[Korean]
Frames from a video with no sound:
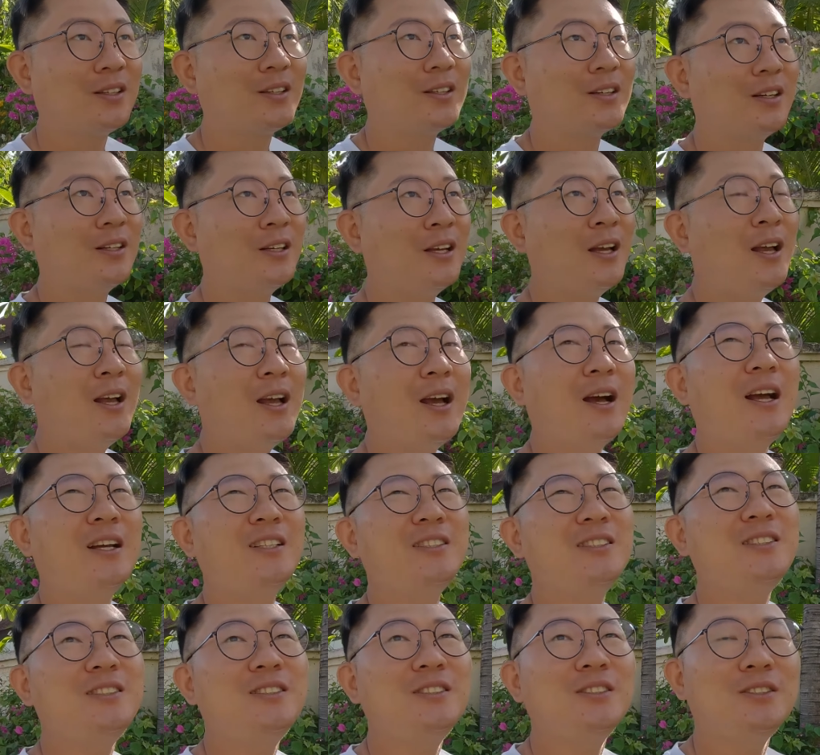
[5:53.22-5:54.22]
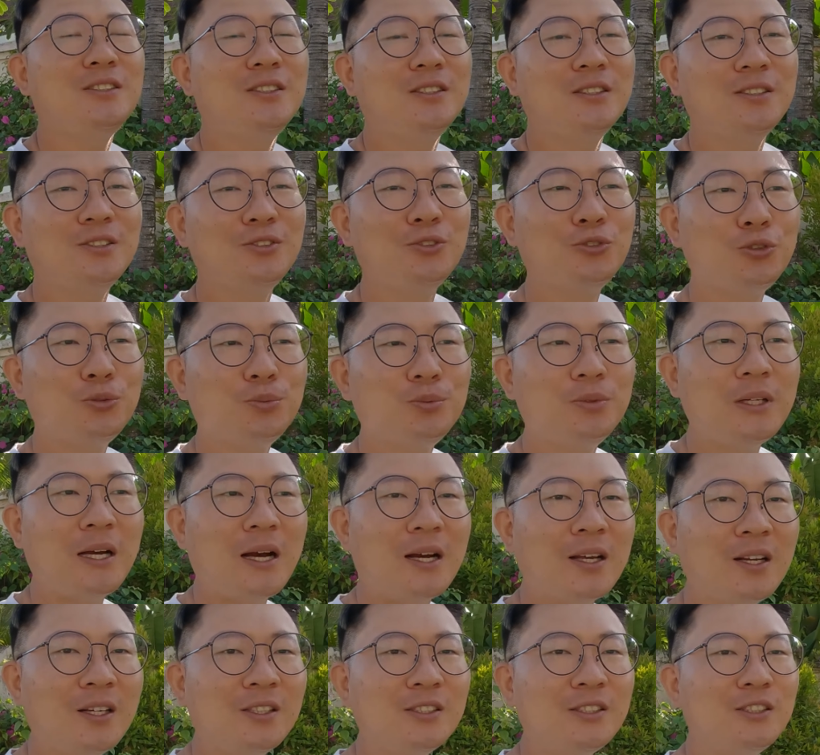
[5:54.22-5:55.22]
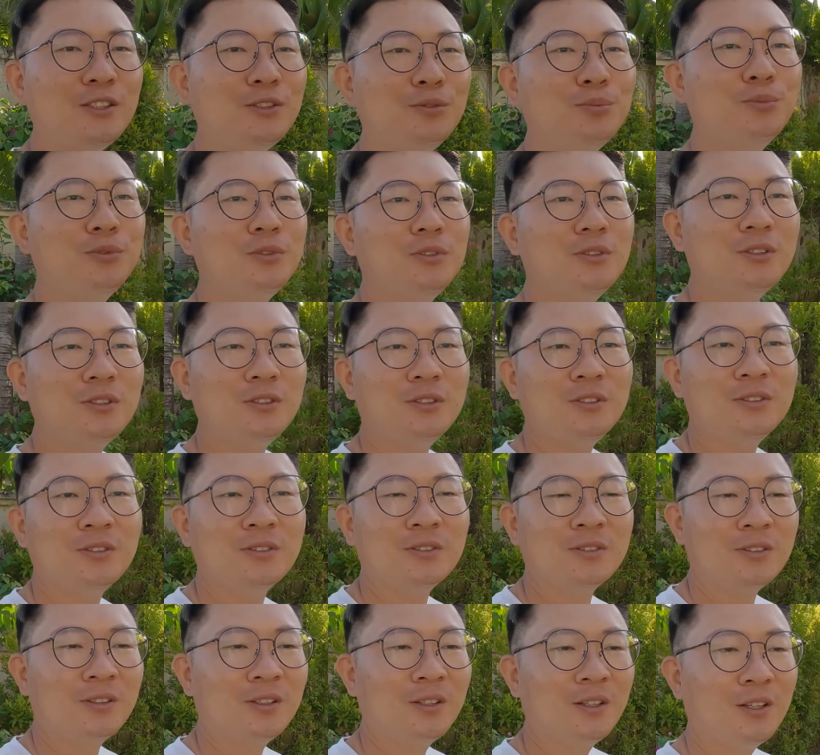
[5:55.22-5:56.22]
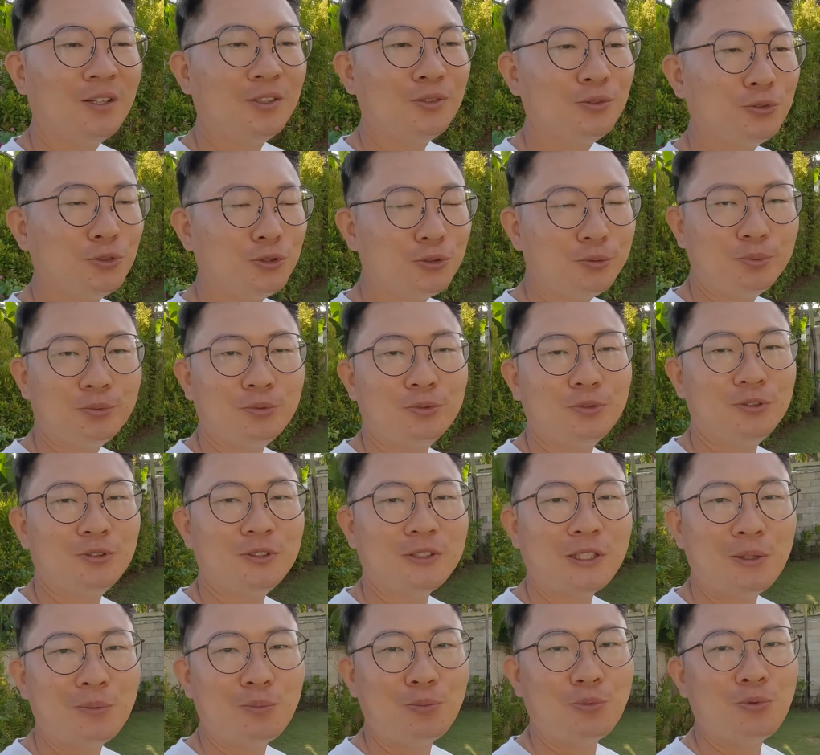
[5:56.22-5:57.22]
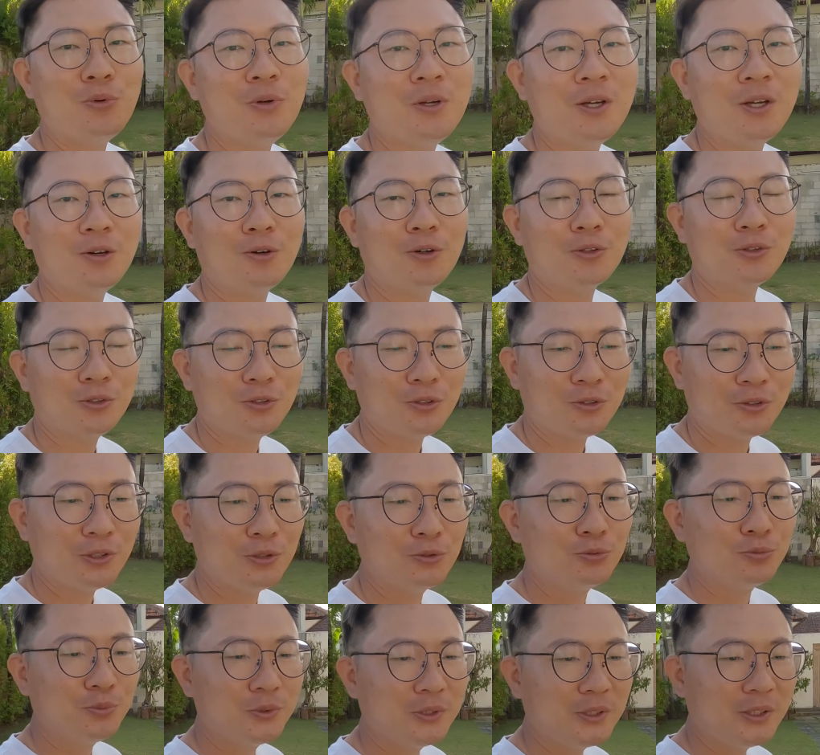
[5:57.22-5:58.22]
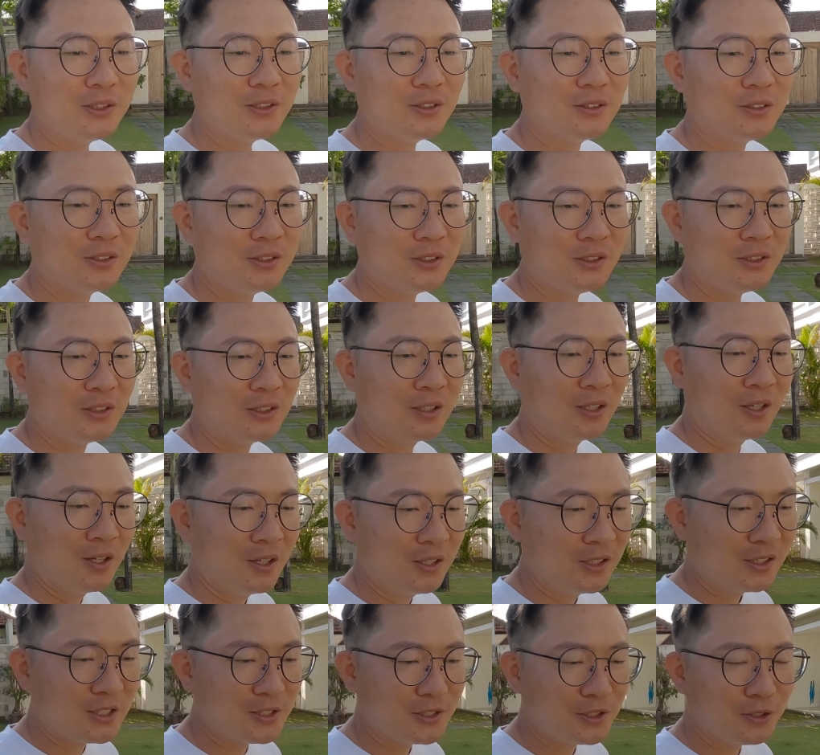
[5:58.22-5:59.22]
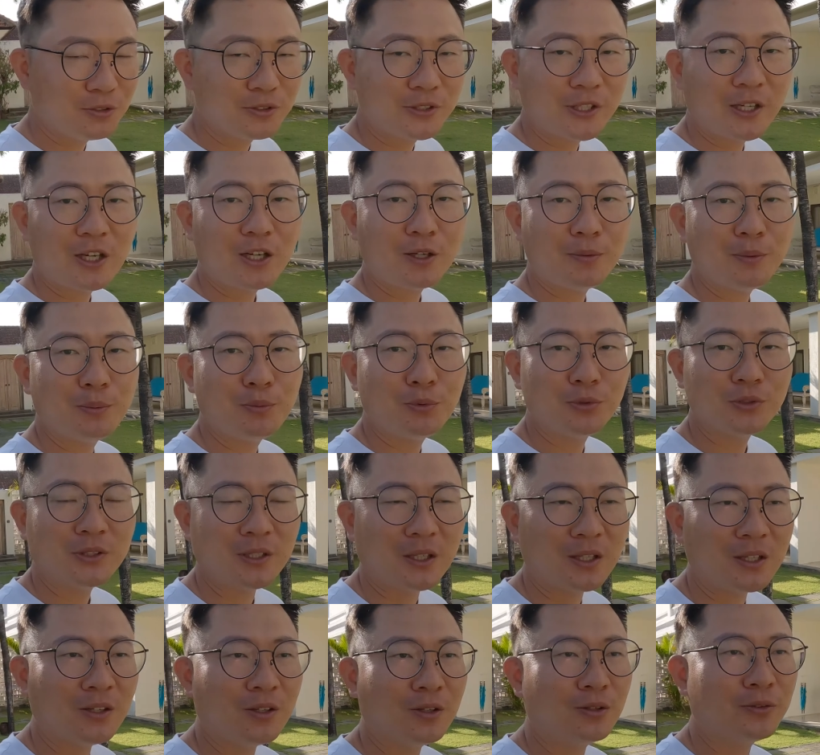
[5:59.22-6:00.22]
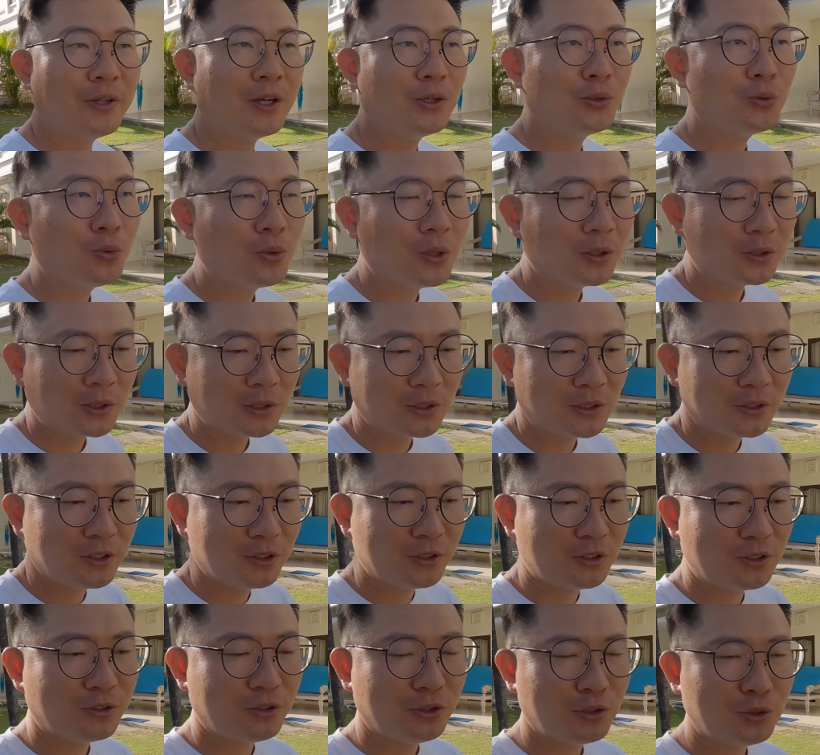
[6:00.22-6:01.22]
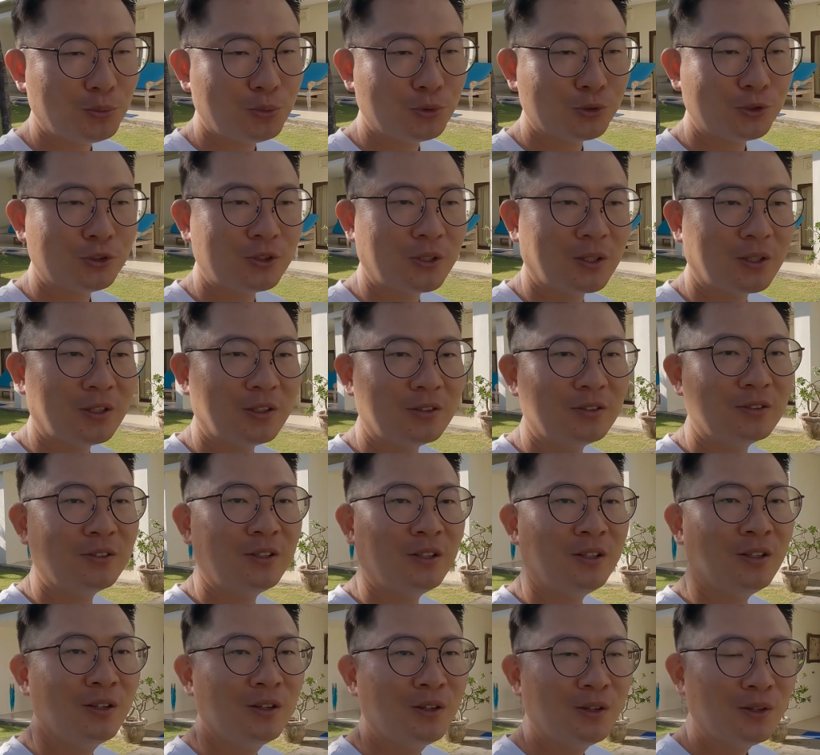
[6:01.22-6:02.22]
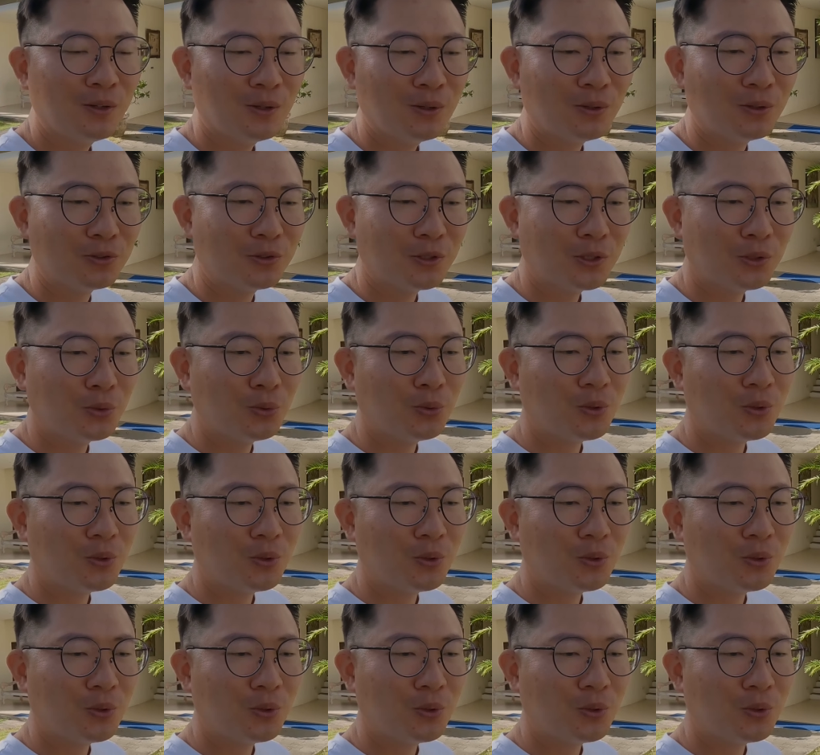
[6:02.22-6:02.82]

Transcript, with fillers: 그러니까 사실 유튜브를 안 하시는 분들은 유튜브를 잘 몰라요 어떻게 움직이는지 실제로 체감해보지 않아요 내가 노가다를 떼어, 보지도 않았는데 어떻게